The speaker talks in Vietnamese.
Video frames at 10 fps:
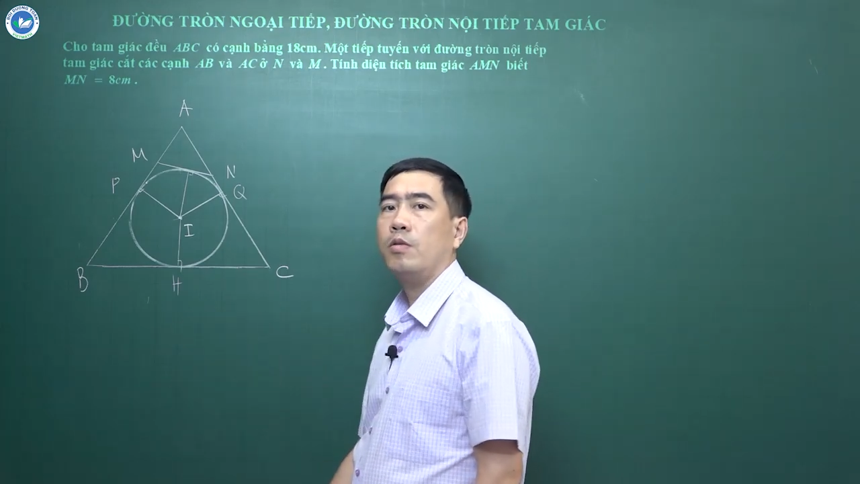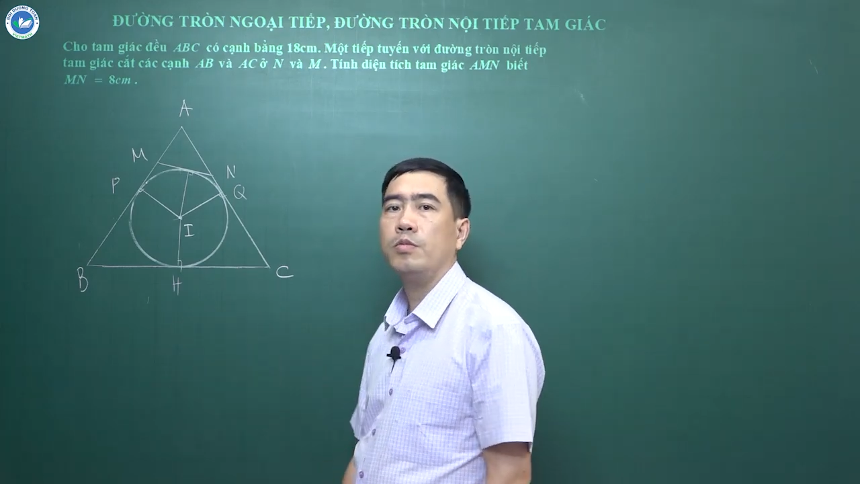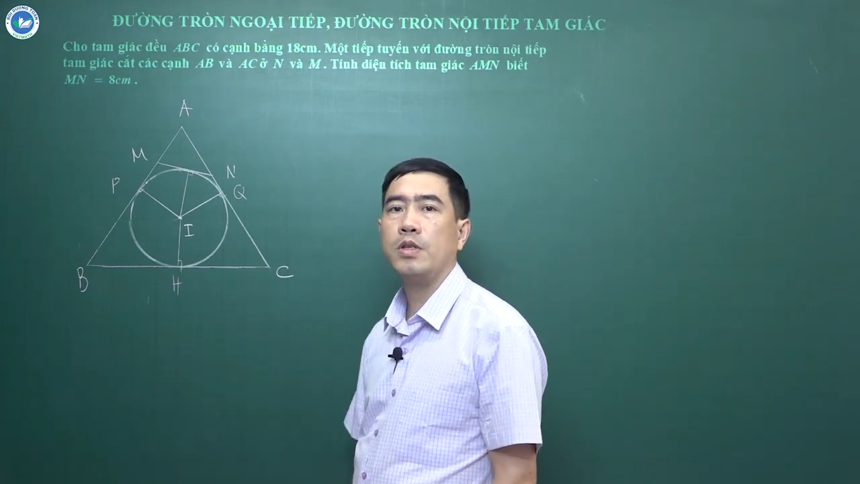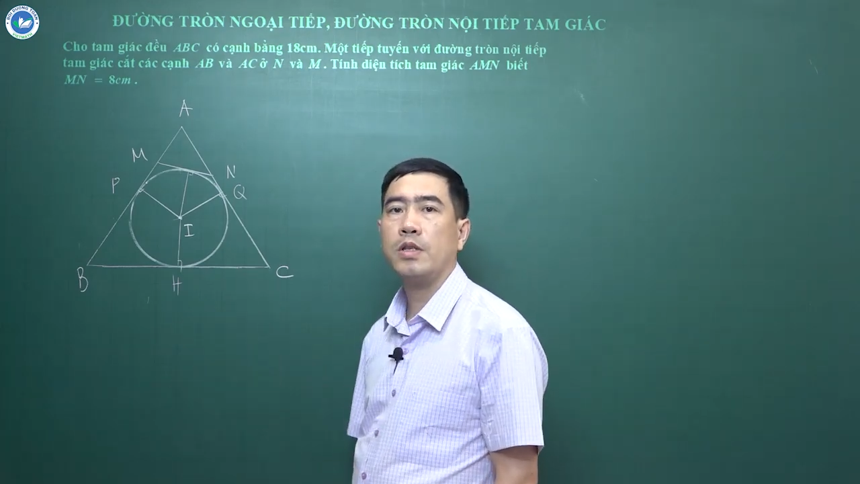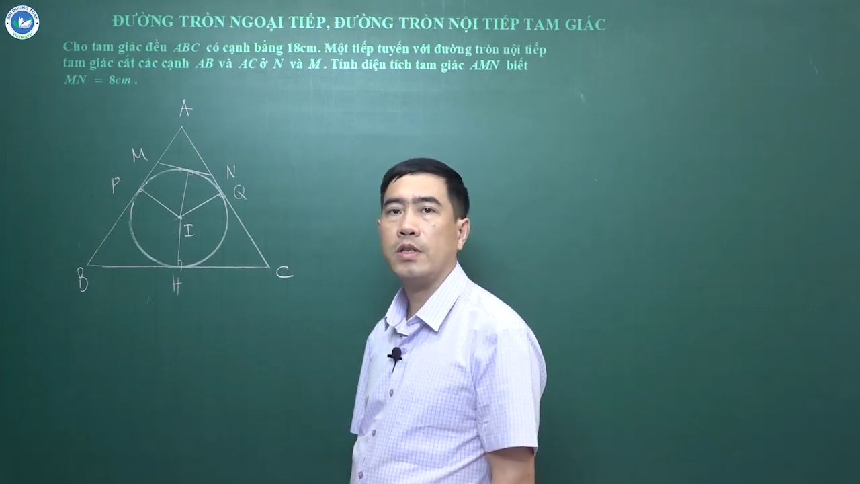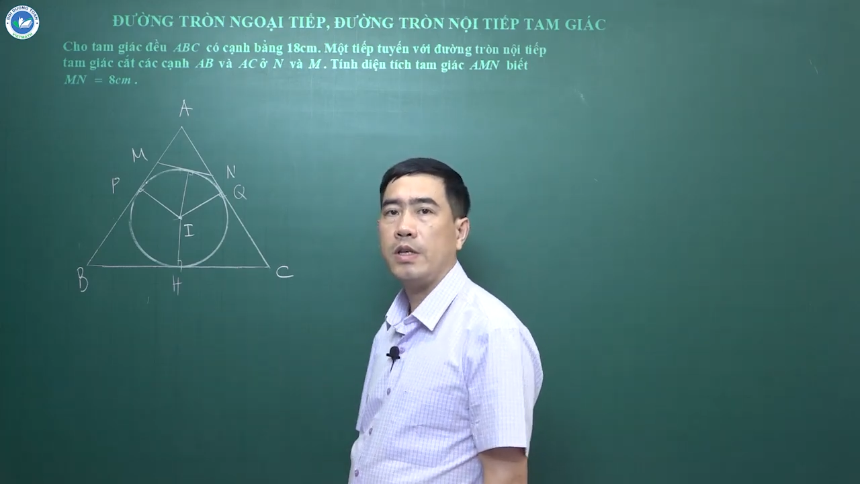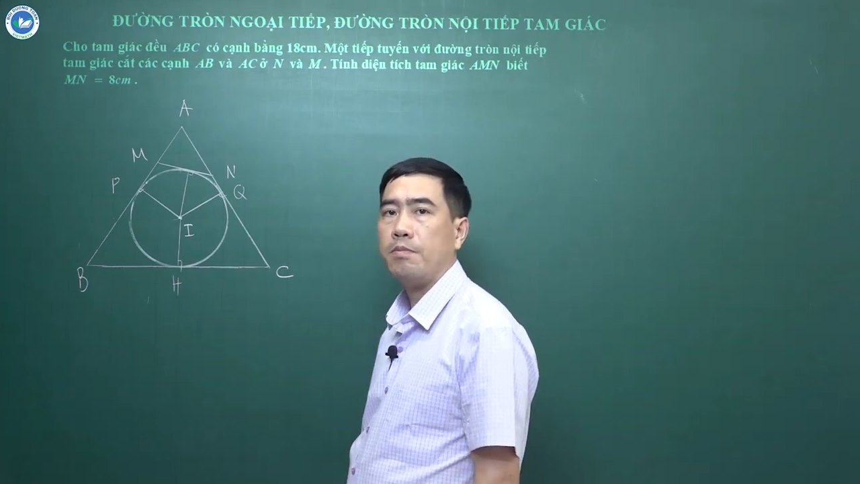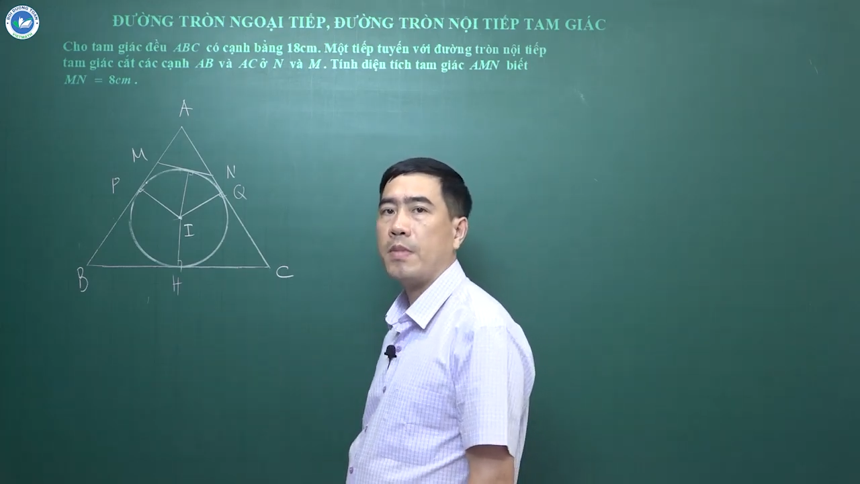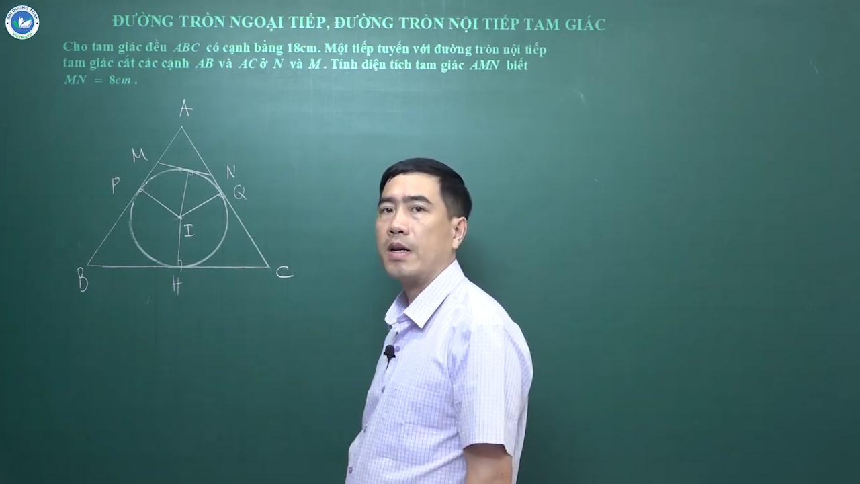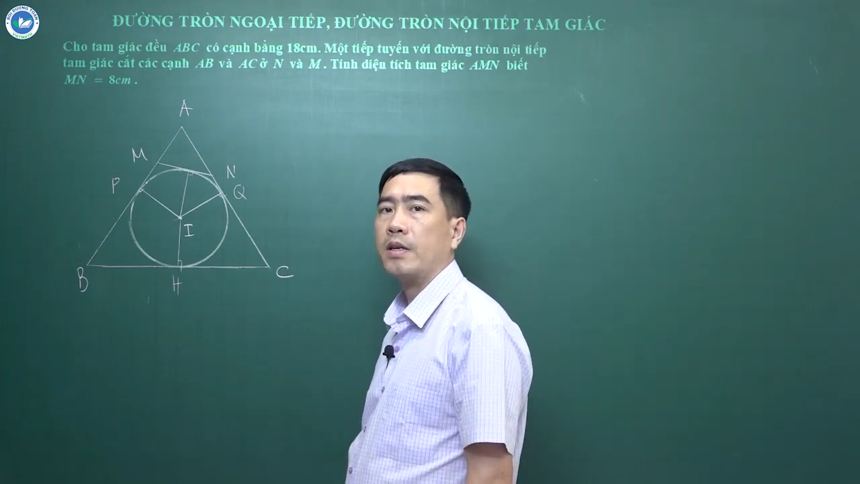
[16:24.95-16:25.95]
công thức
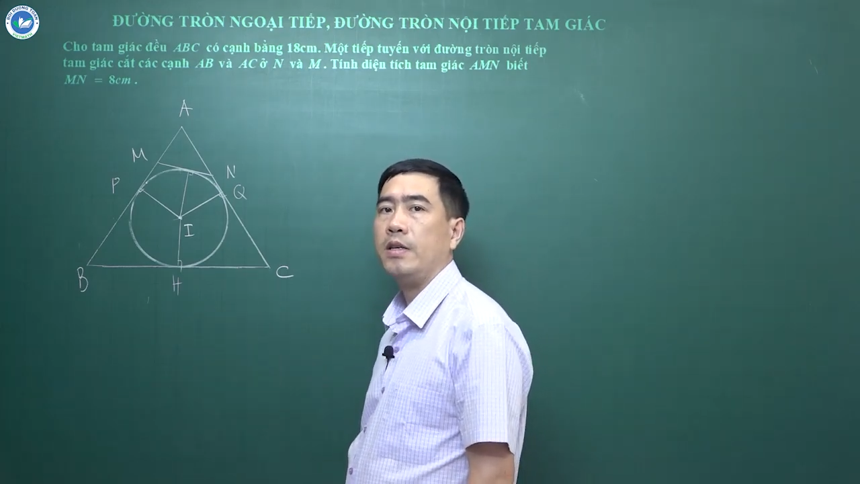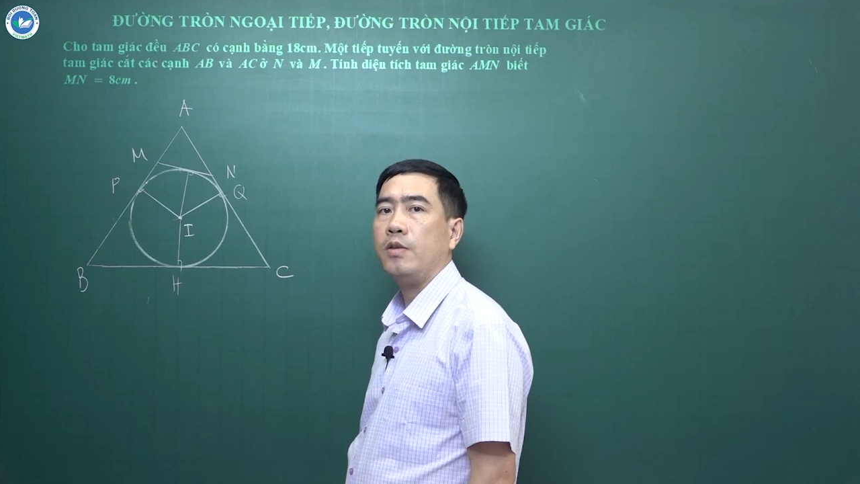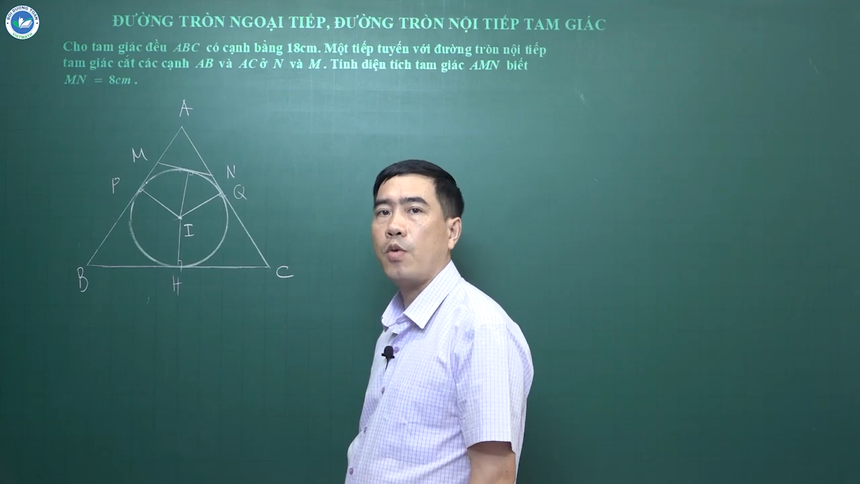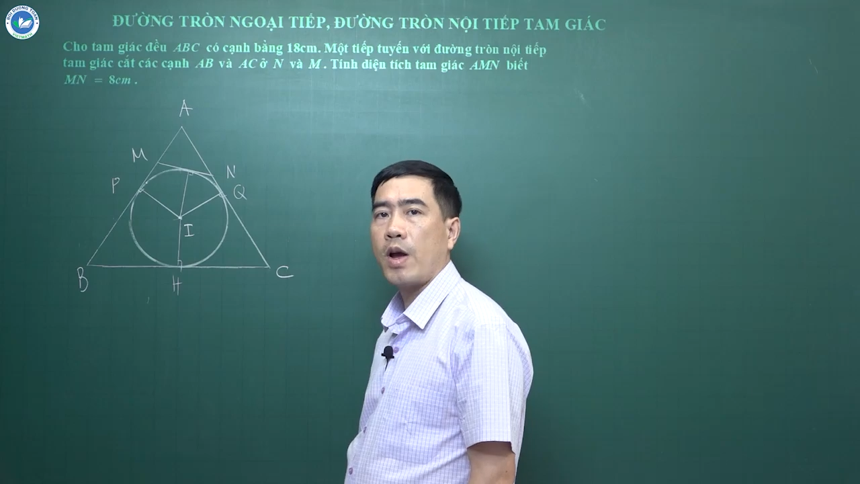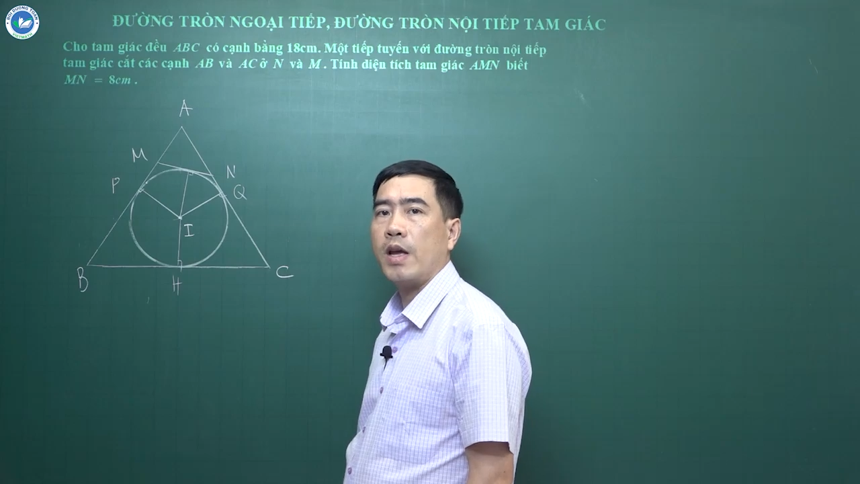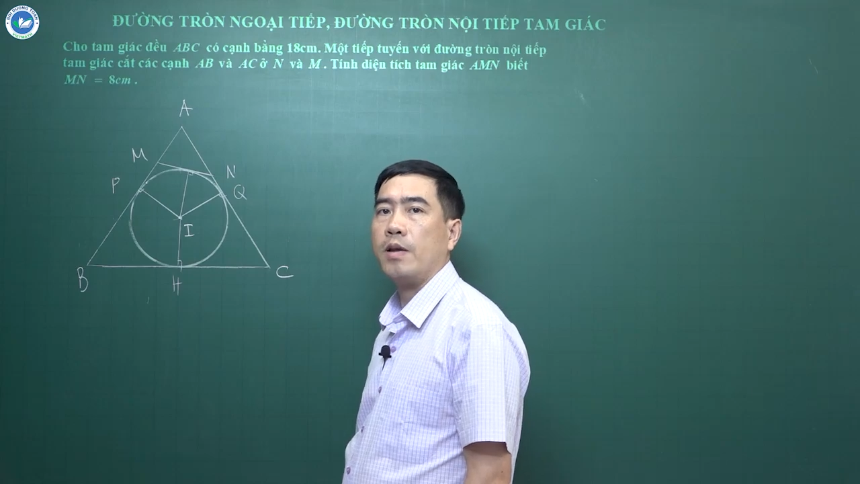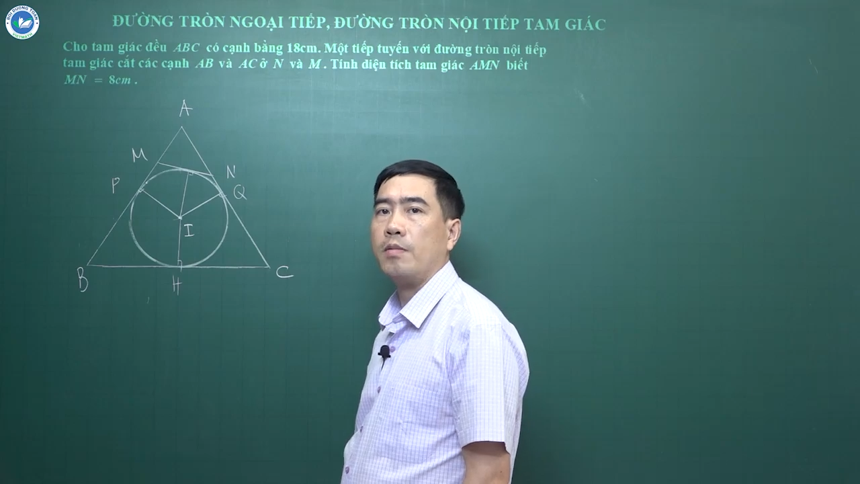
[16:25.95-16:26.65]
tính bán kính ngoại